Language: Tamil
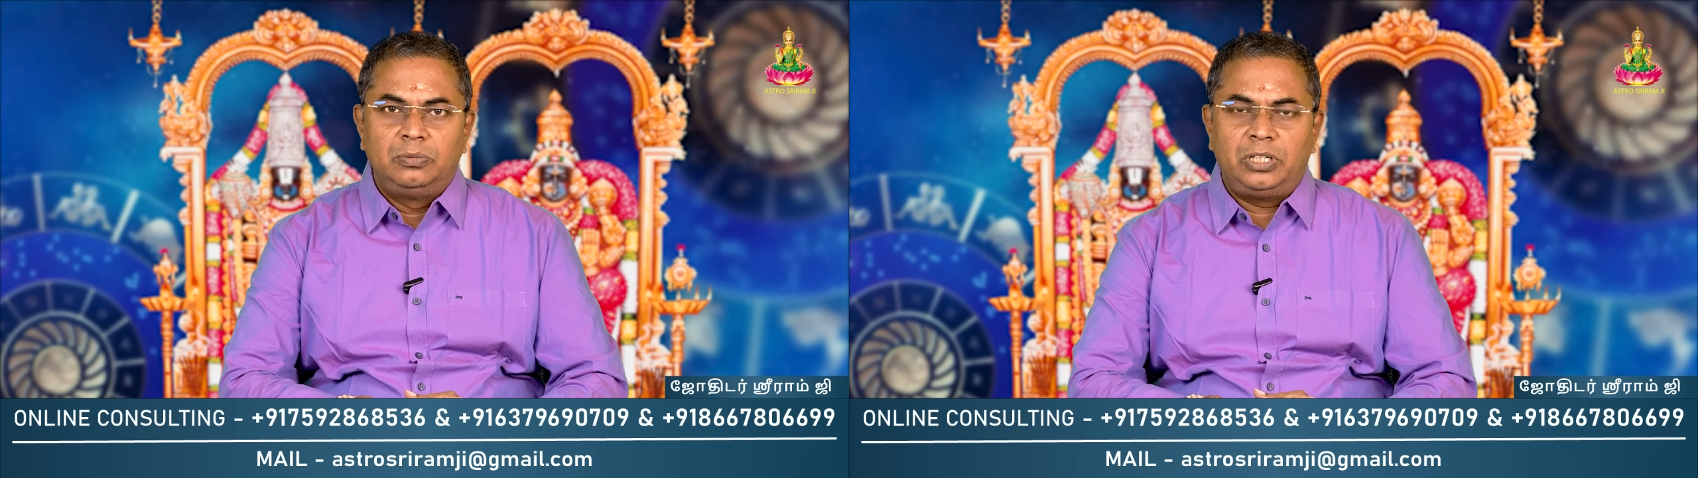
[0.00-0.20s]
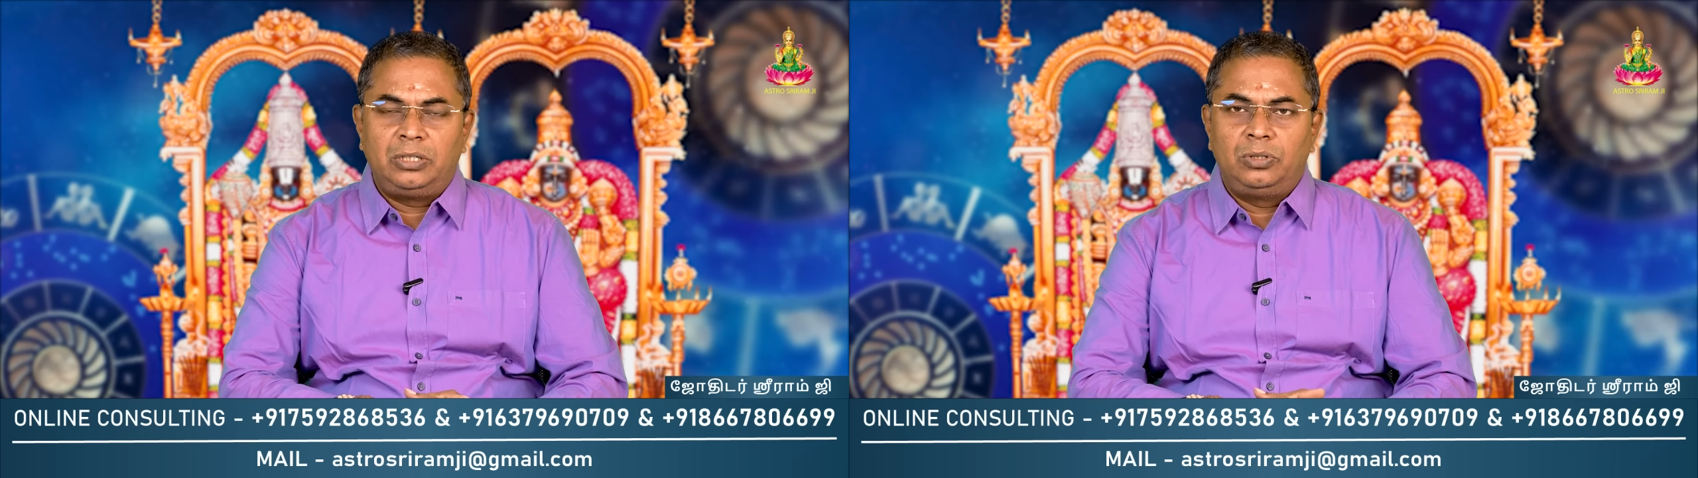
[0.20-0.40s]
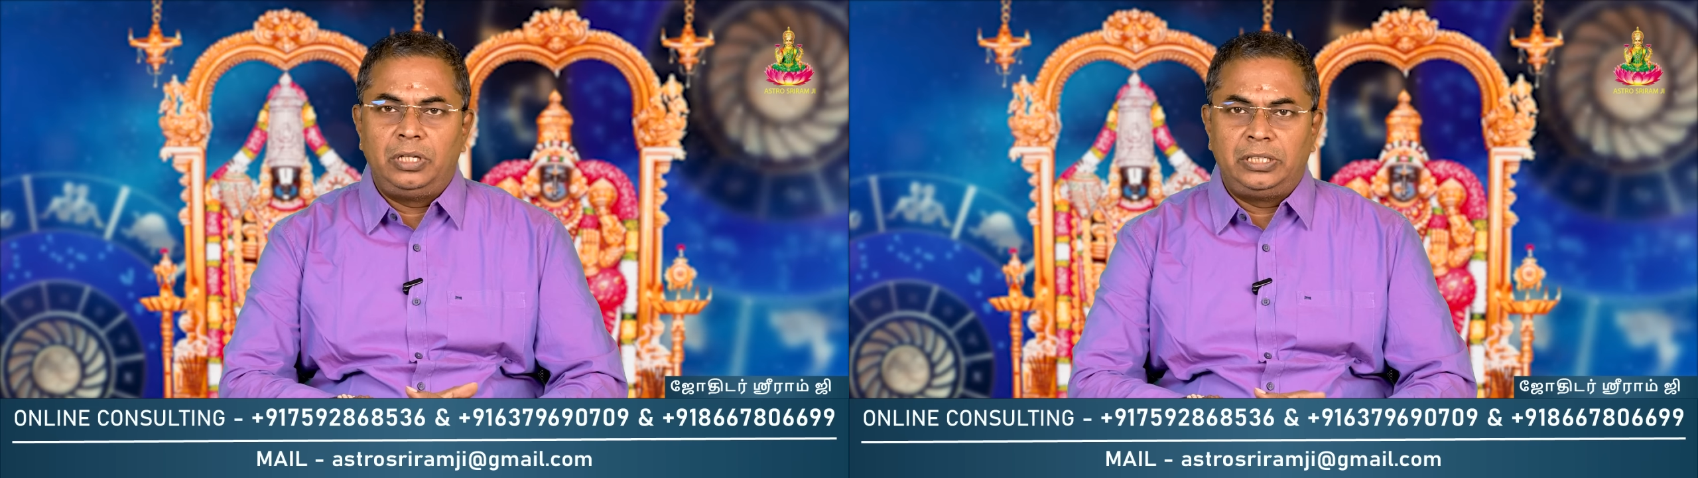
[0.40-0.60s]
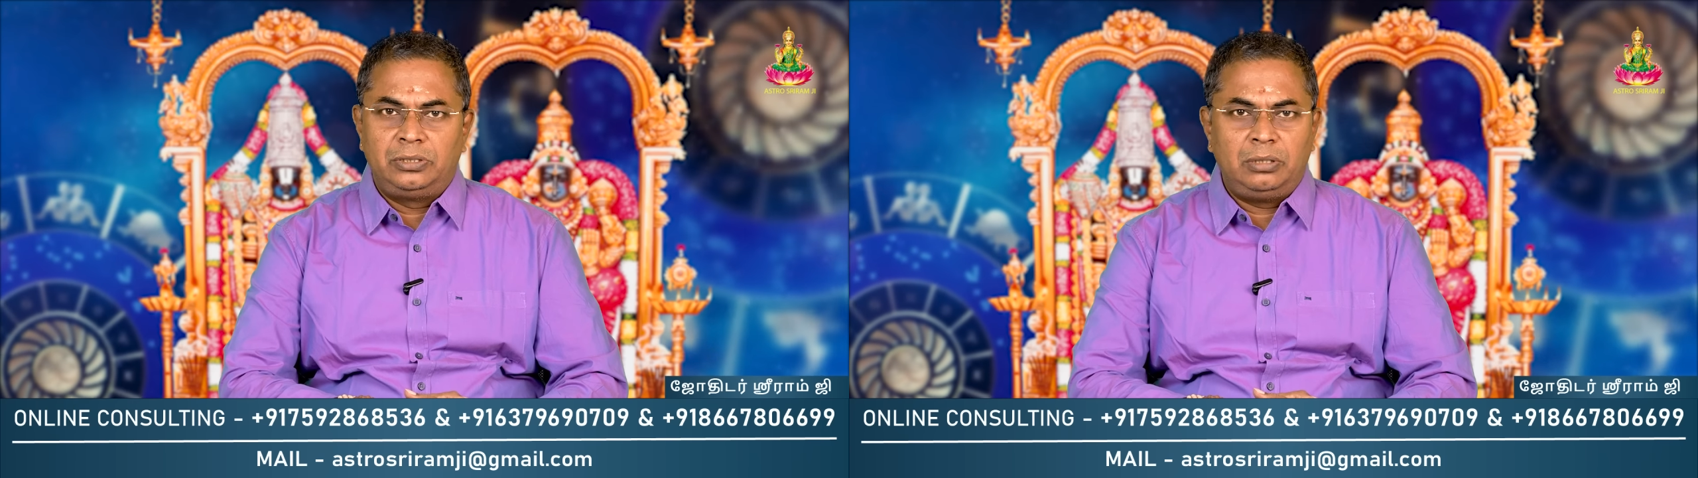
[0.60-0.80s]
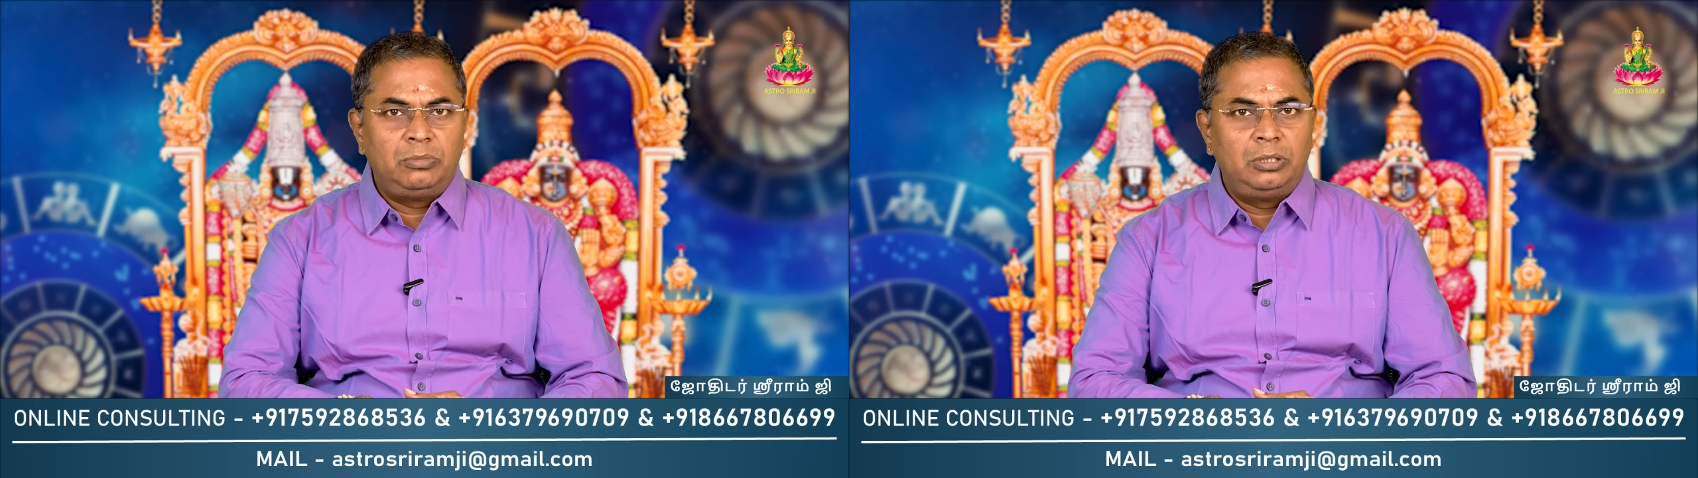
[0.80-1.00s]
ஃபார்
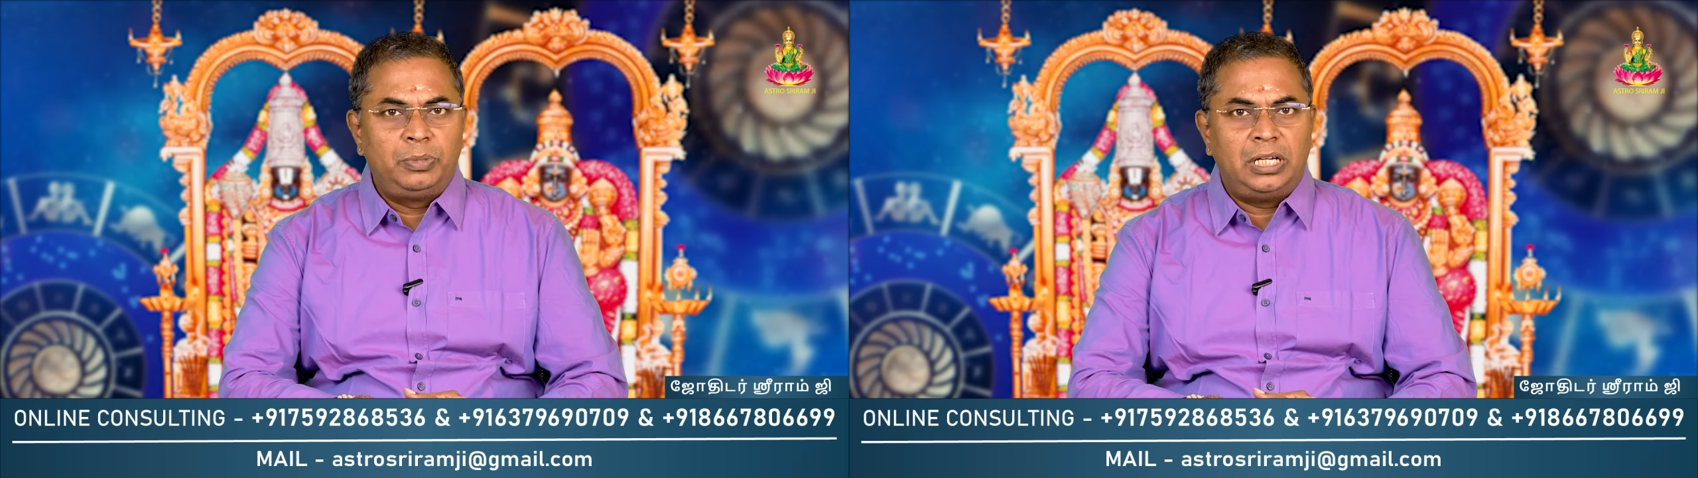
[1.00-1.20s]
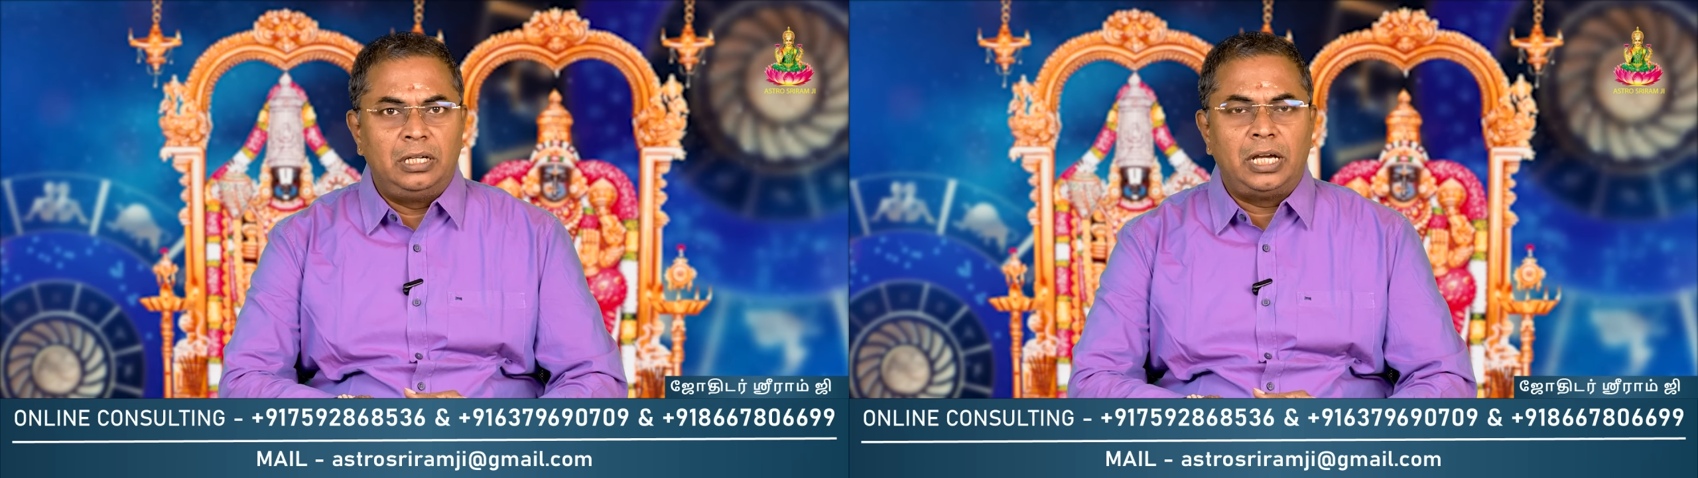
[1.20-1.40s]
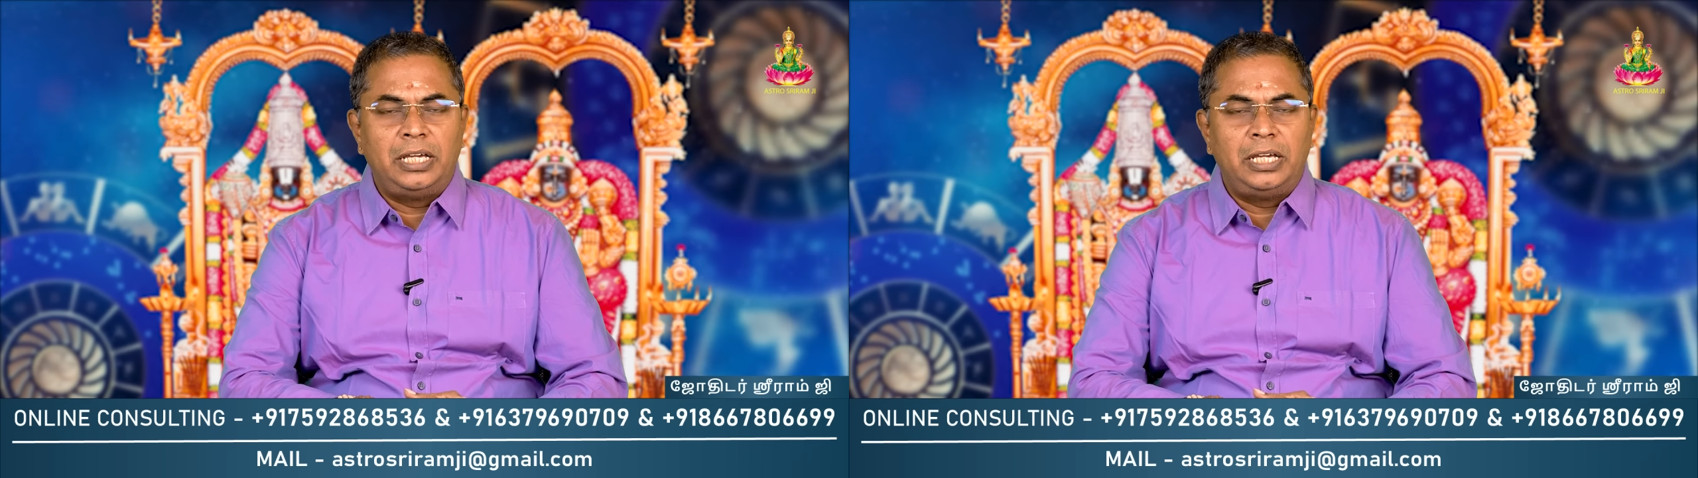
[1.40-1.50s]
எக்ஸாம்பிள் இப்போ